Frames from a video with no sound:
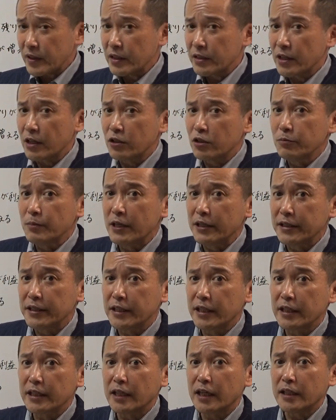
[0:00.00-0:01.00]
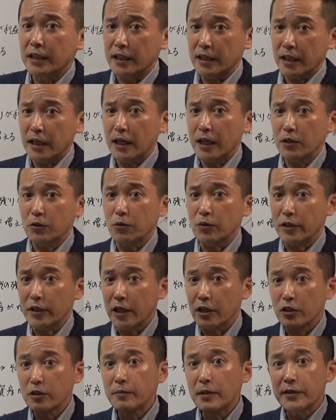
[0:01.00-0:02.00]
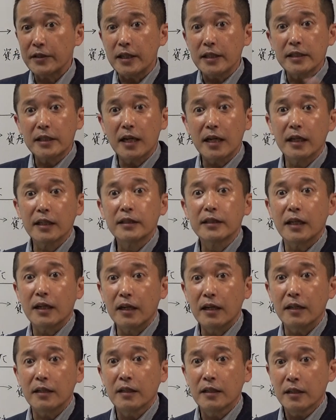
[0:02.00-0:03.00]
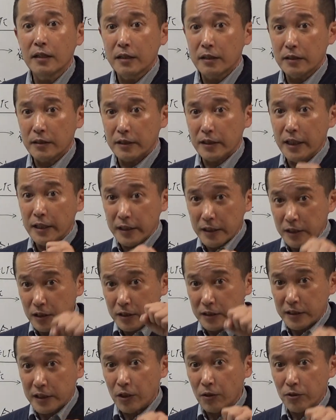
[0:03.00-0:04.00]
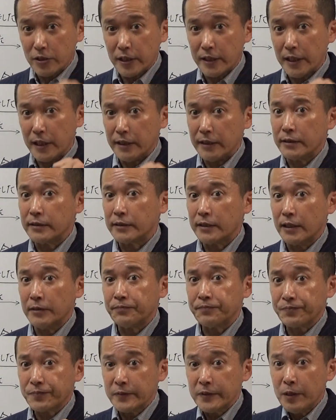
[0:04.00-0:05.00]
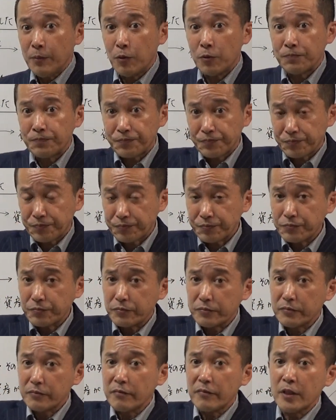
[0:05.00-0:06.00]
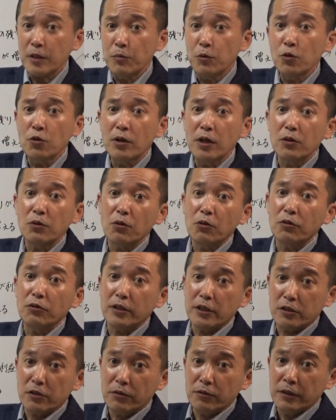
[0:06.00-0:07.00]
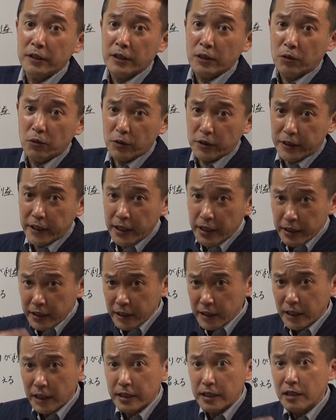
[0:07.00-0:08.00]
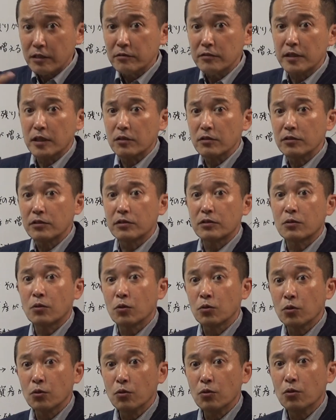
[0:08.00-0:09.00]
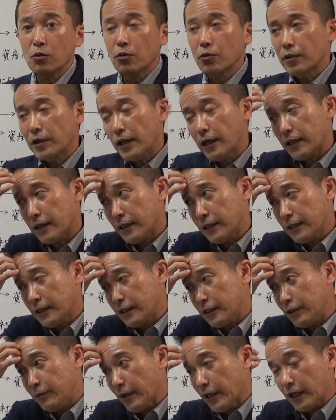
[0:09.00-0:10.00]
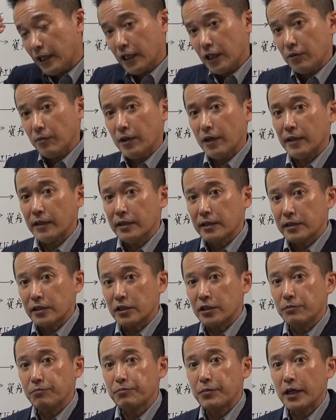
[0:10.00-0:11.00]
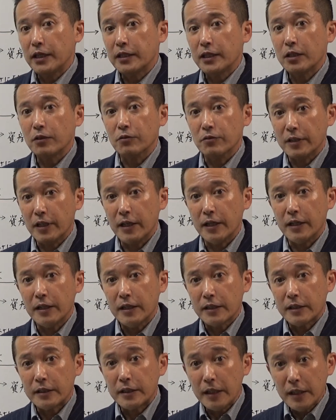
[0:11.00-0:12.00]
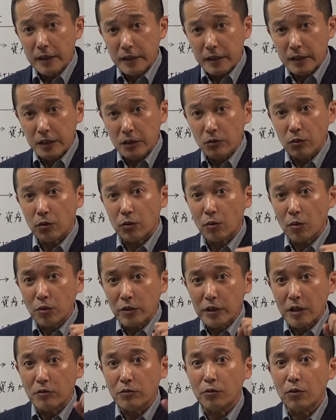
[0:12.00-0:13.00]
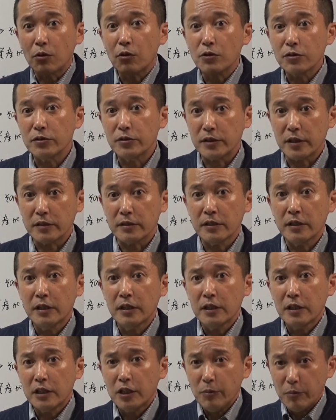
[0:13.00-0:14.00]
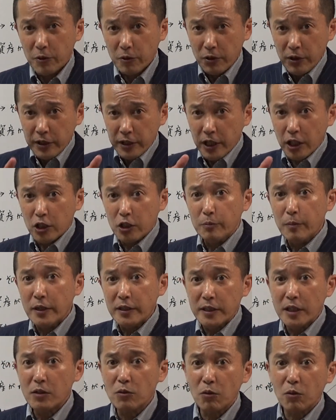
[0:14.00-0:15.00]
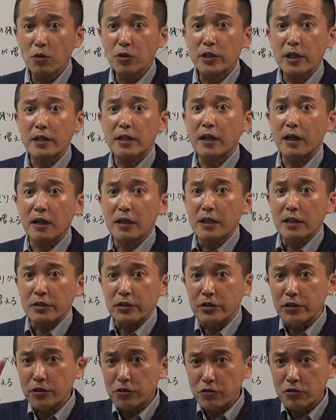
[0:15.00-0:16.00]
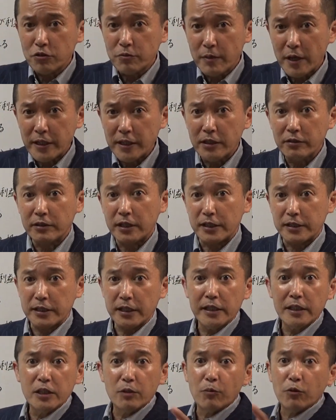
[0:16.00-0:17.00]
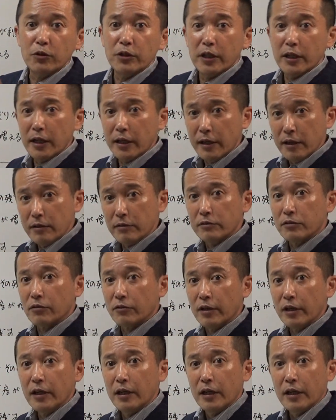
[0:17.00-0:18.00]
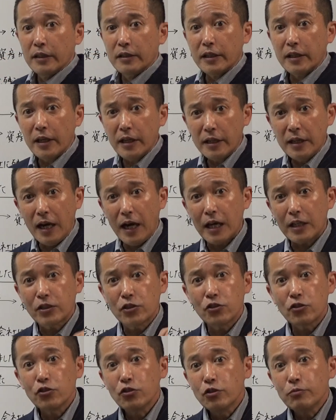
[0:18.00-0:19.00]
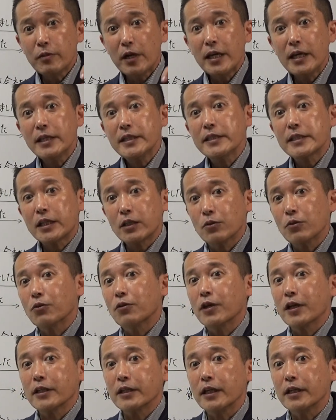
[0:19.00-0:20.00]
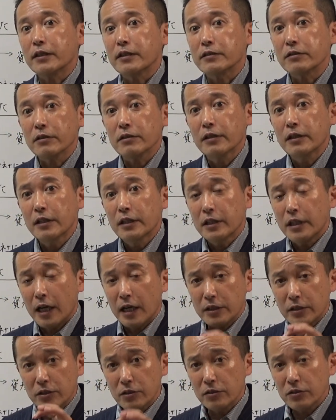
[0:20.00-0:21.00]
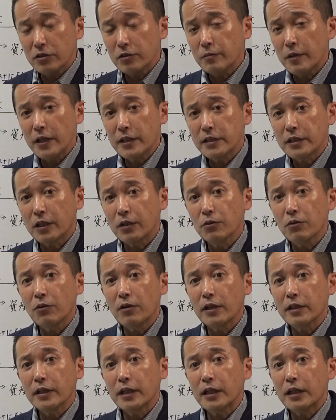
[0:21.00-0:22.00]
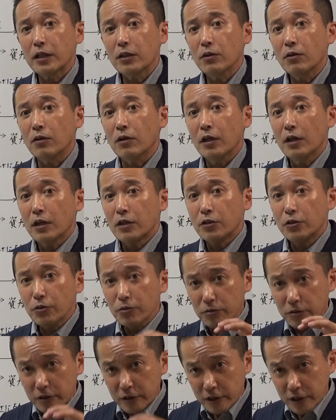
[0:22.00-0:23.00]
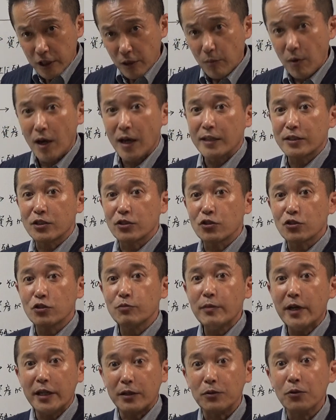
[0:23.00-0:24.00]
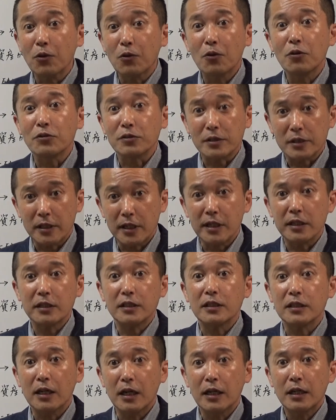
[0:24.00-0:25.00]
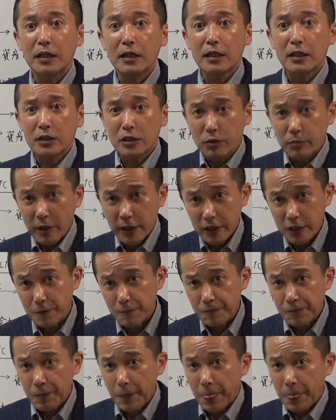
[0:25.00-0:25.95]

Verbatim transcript: 100万利益が出たからといって100万何か買ったら現金ゼロじゃないですかでも物が残るでしょうこの現金がなくなることの方が今からは心配なので現金をとにかく残すんですでも100万円残してたら20万円ぐらい税金で持っていかれるんですよねで結果80万円しか残らないんですよ80万円しか残らないけど言っても80万円残るんです現金がつまり